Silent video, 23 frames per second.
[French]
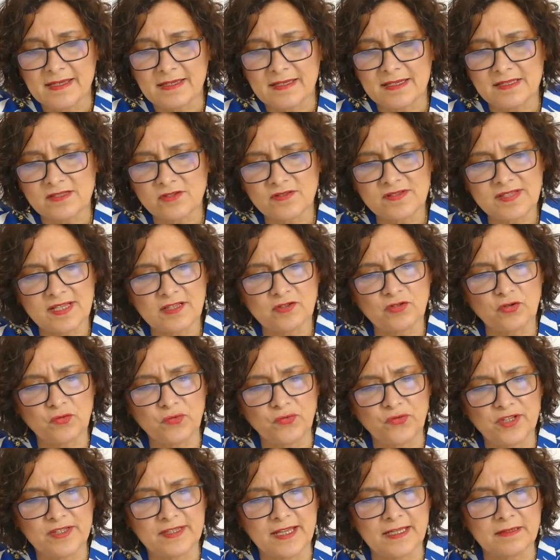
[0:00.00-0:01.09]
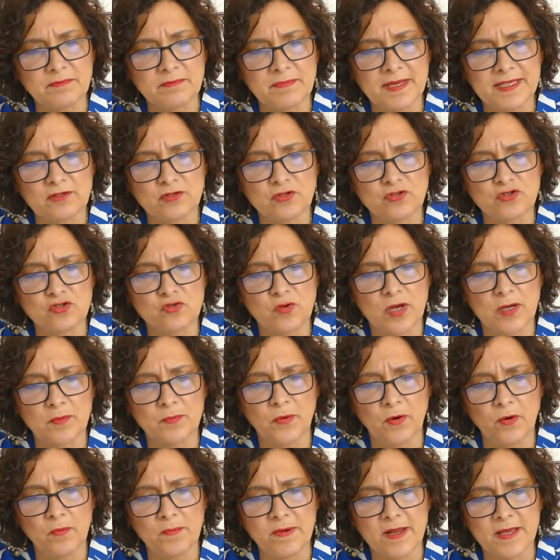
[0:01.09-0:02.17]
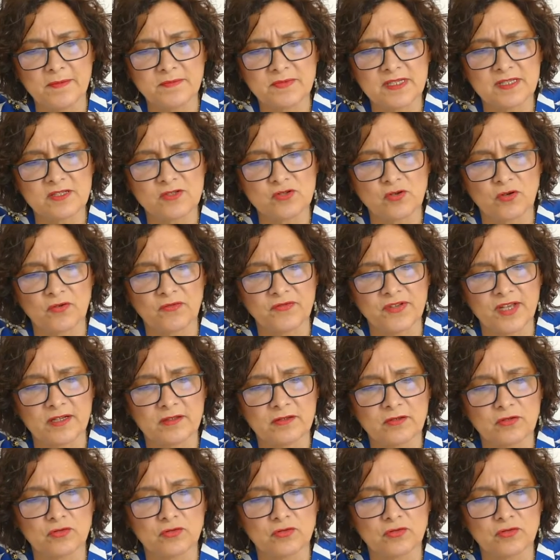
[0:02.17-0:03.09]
Qu'est-ce que ça te fait d'admettre que tu as un problème qui survient